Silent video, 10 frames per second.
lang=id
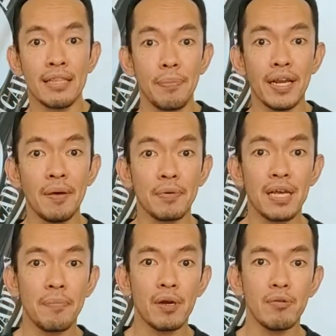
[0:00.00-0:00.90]
tapi Anda
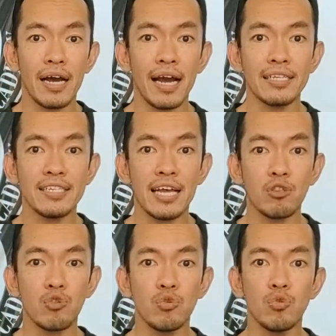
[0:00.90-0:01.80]
bisa menggunakan
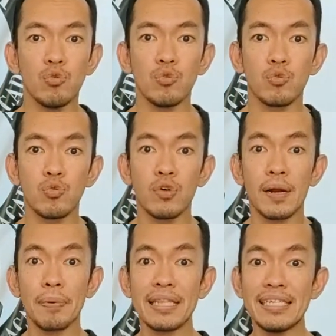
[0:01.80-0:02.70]
satu
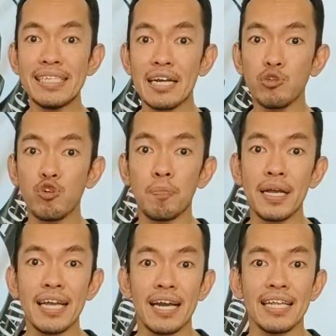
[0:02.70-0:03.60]
repetisi yang cukup
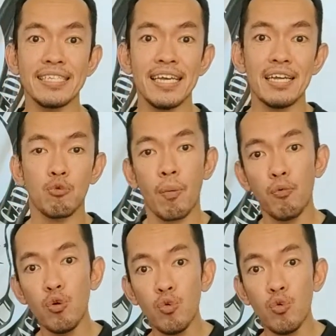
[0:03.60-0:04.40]
banyak, let's say 20